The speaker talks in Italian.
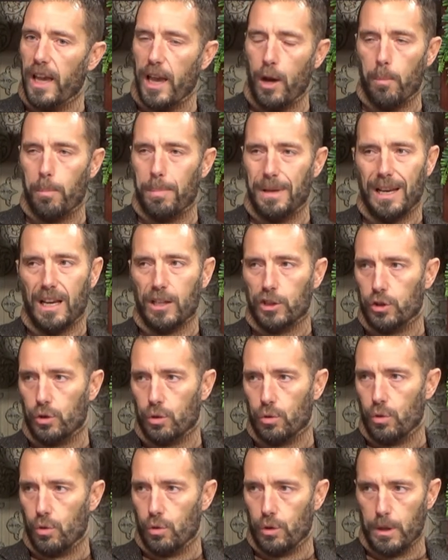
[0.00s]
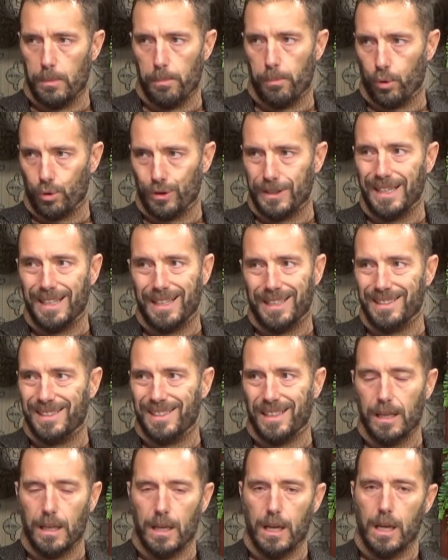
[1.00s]
è un pilastro
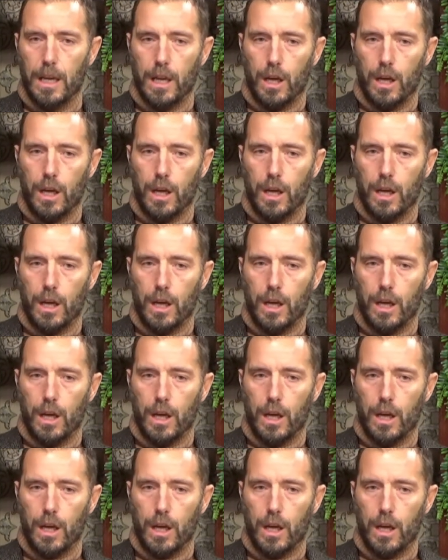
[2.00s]
importante,